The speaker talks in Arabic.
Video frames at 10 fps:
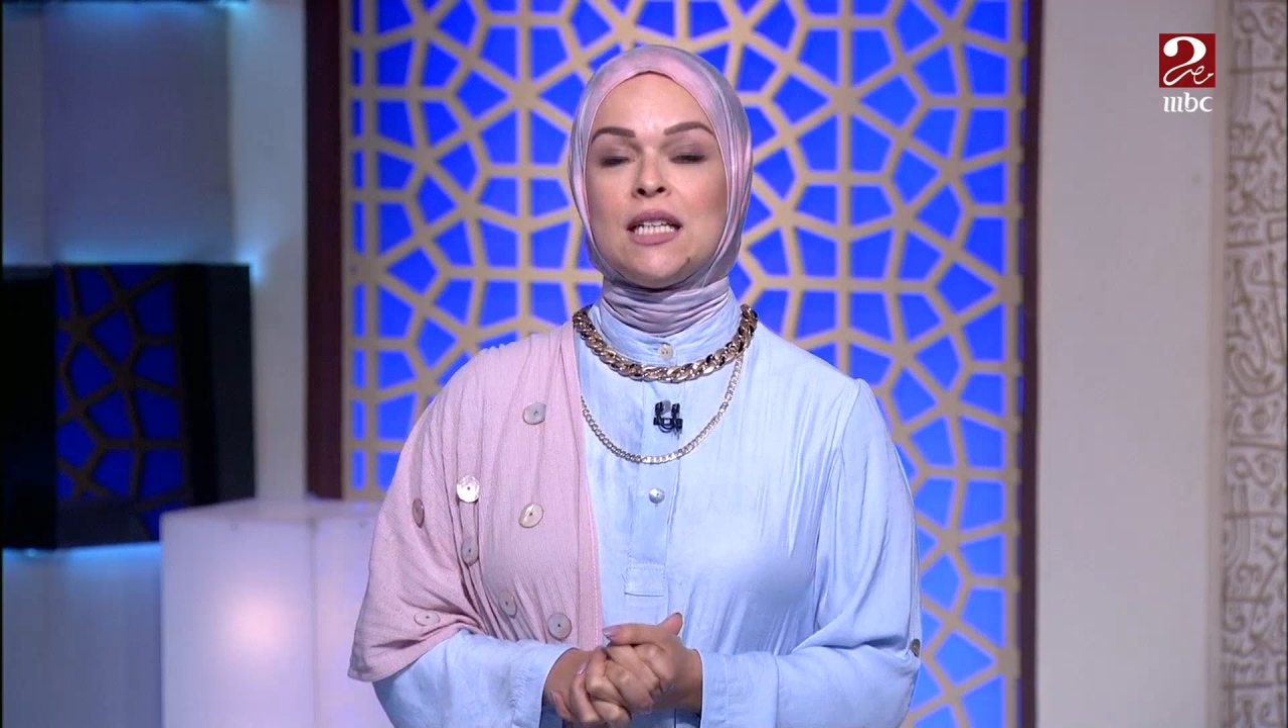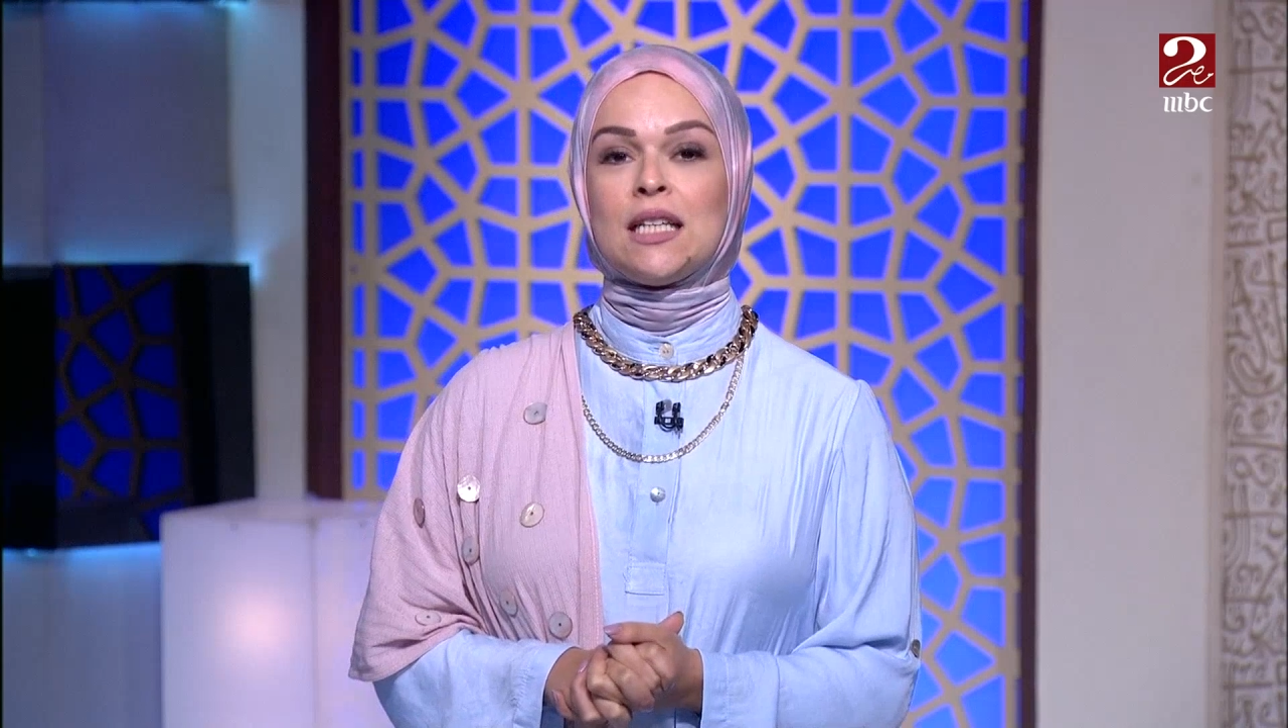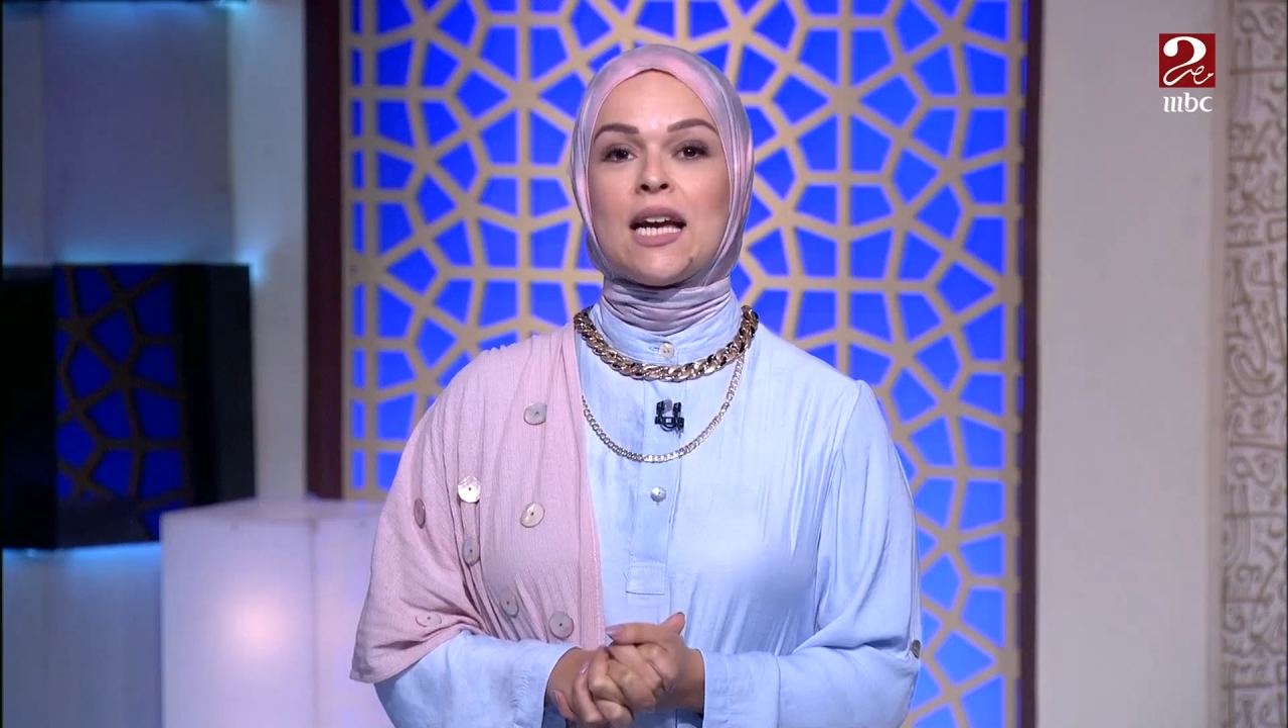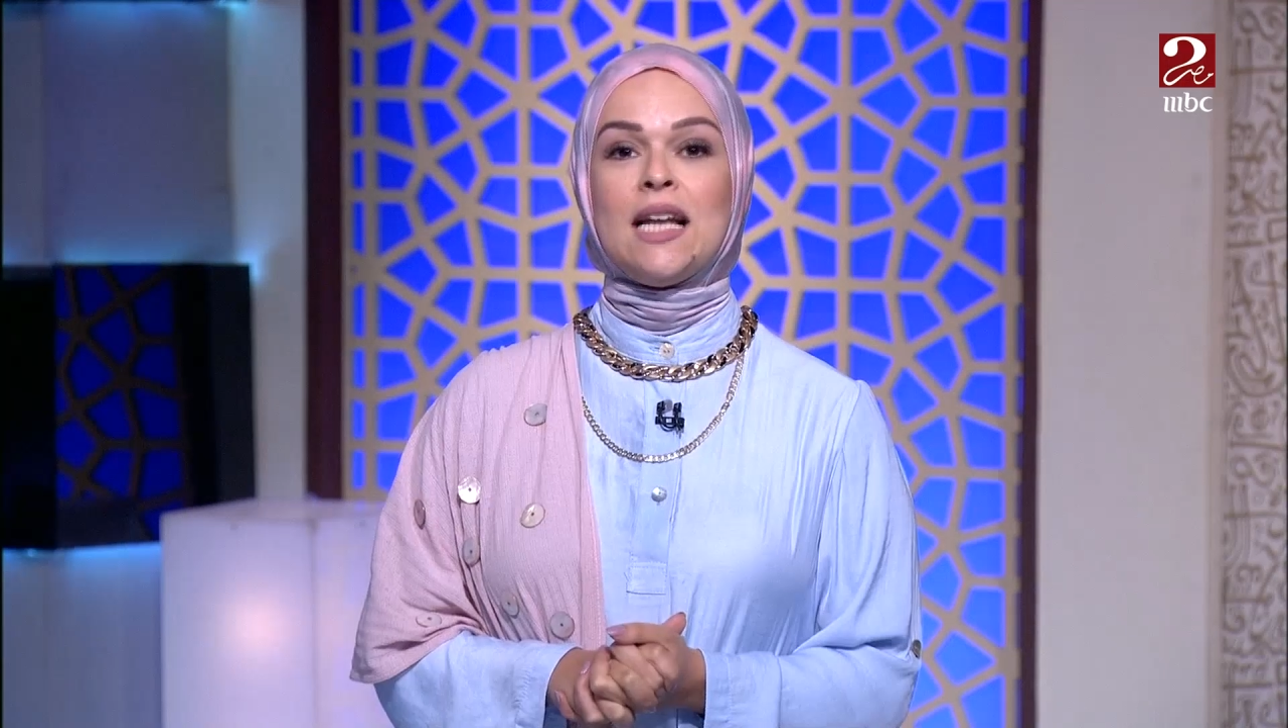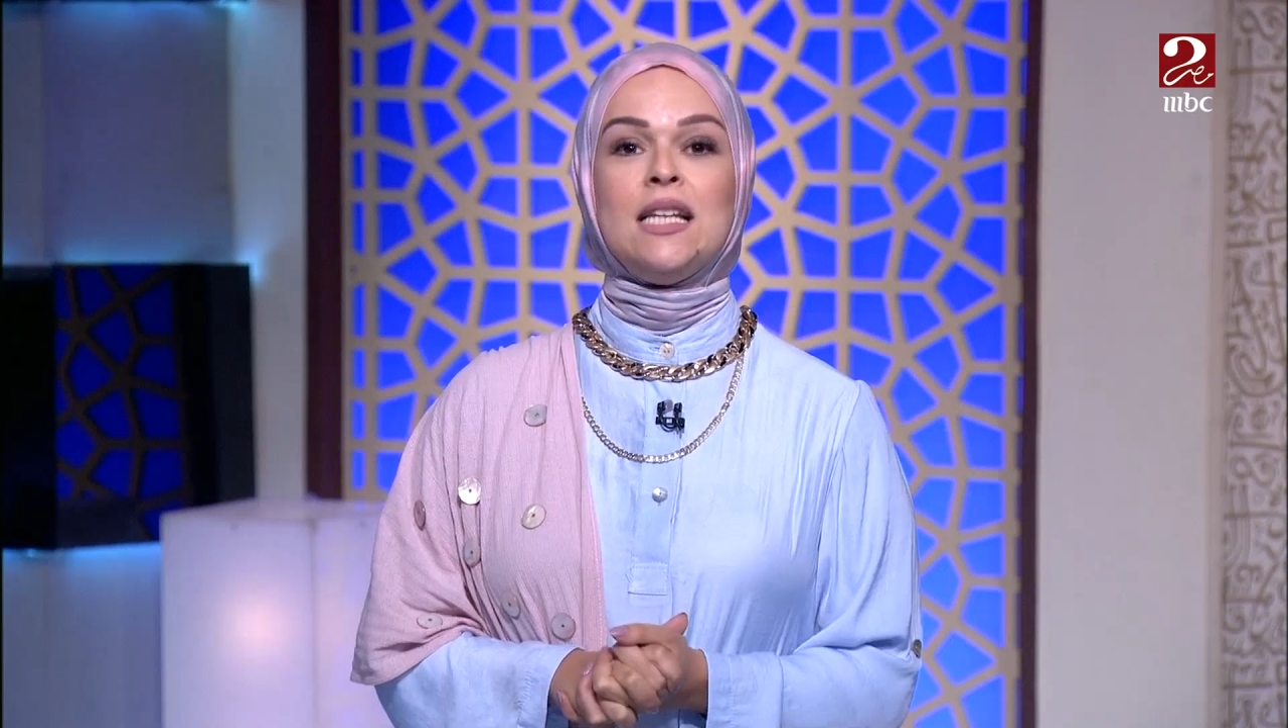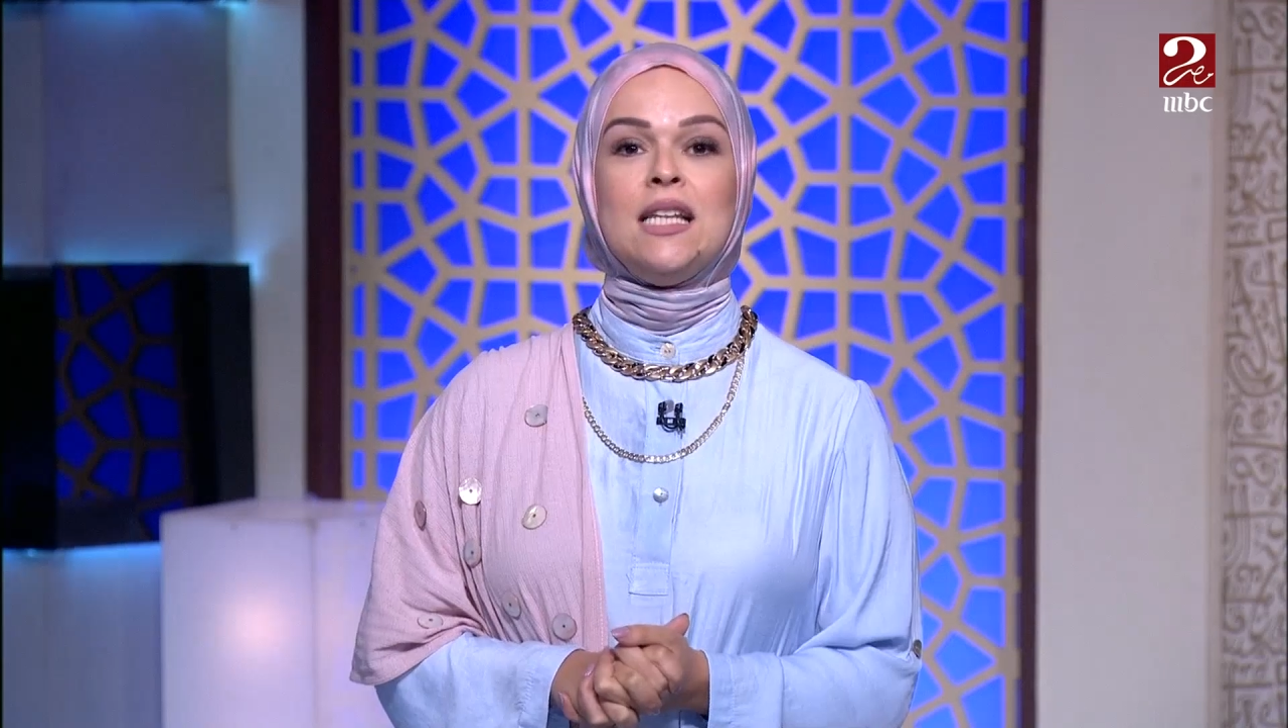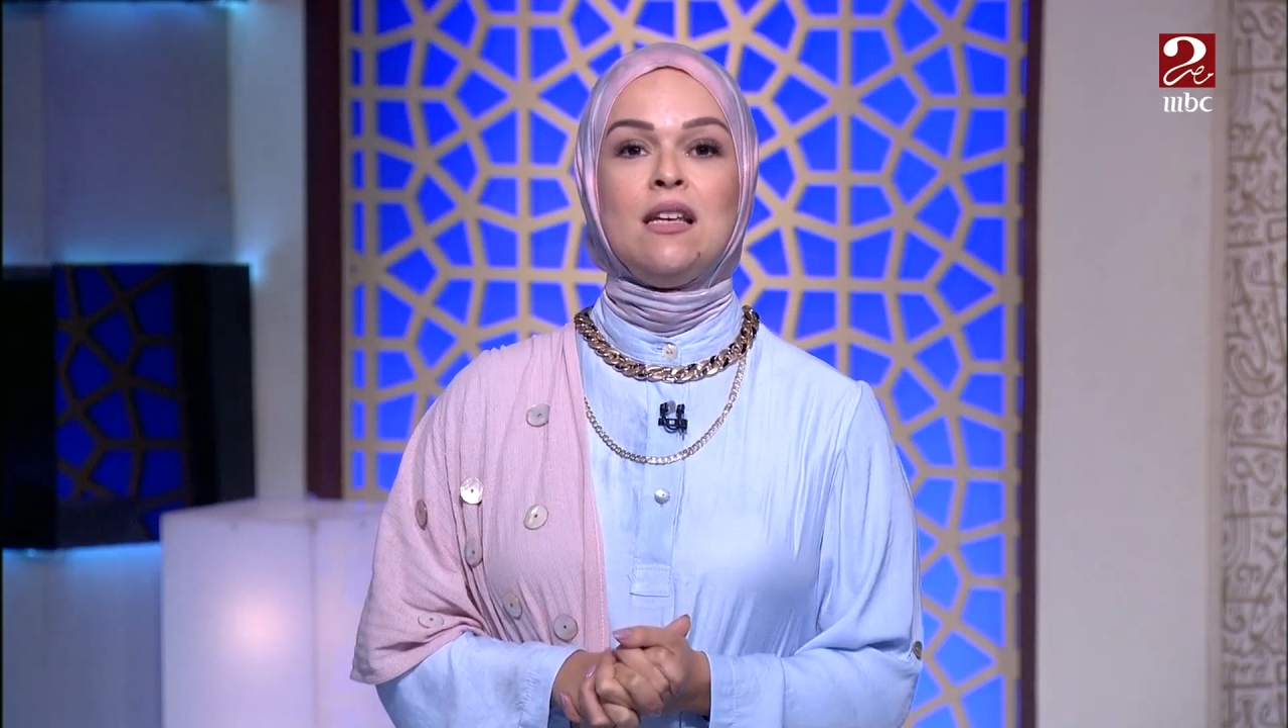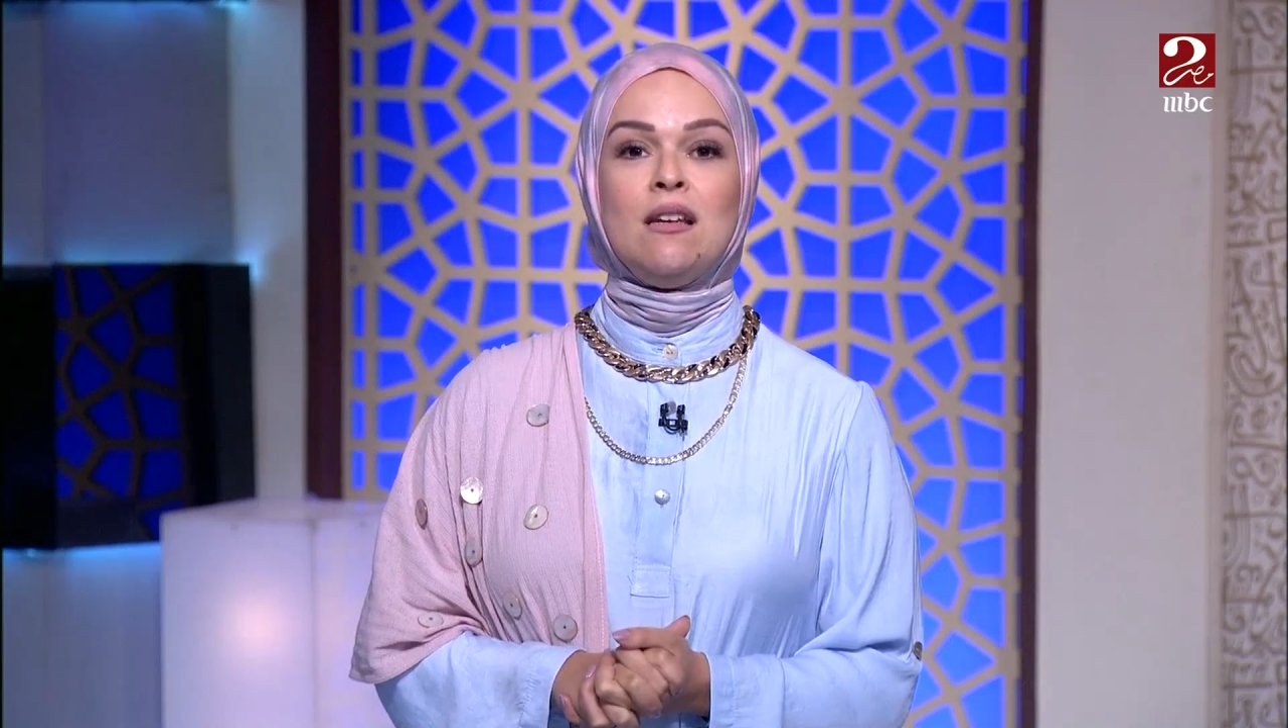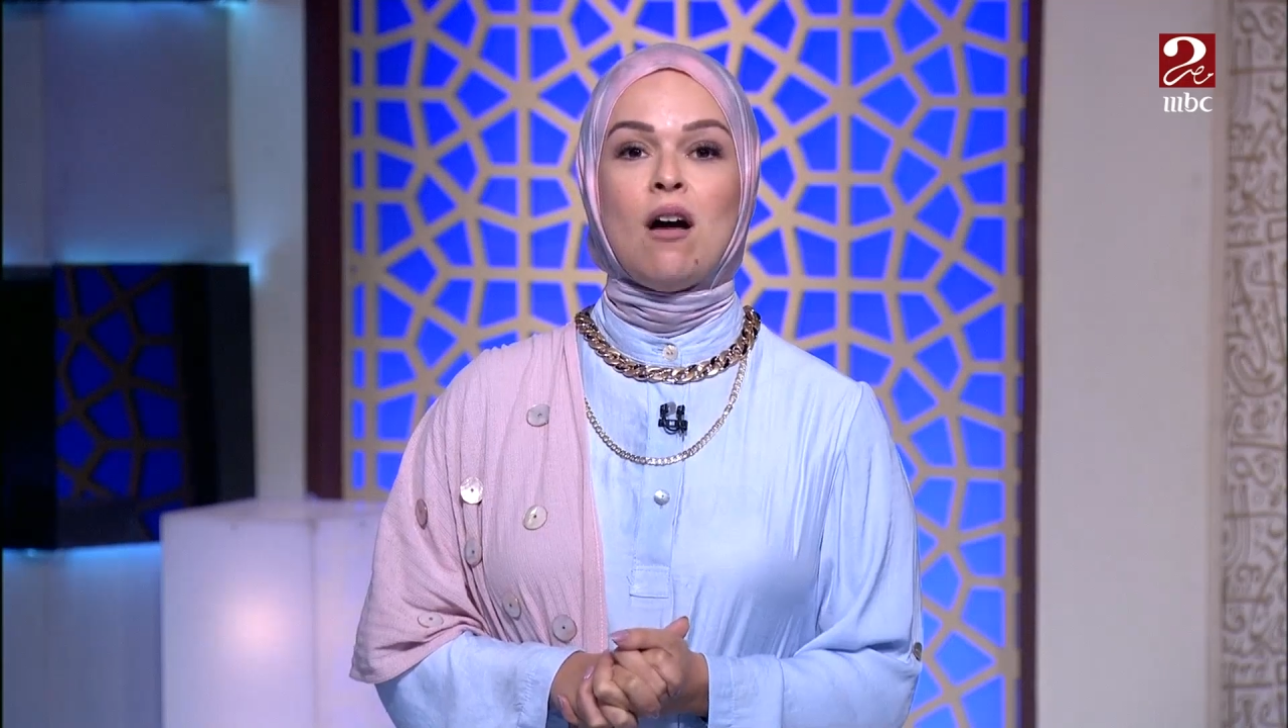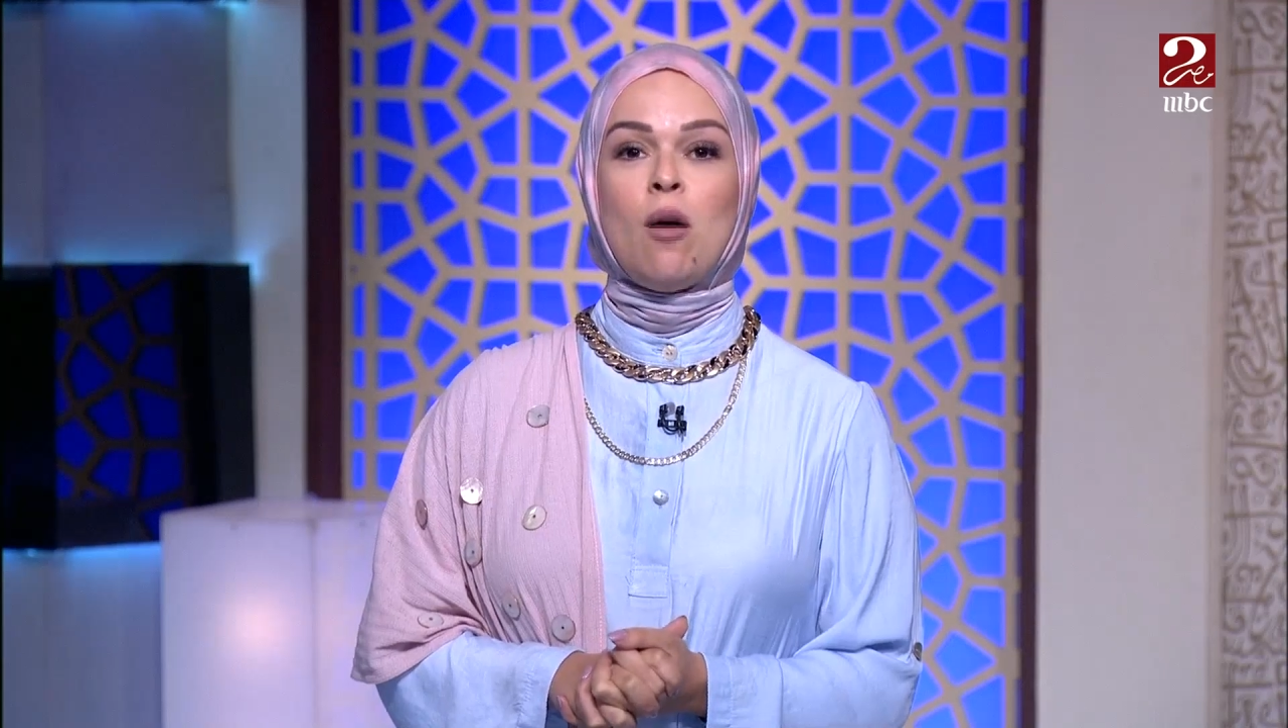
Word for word: تخلي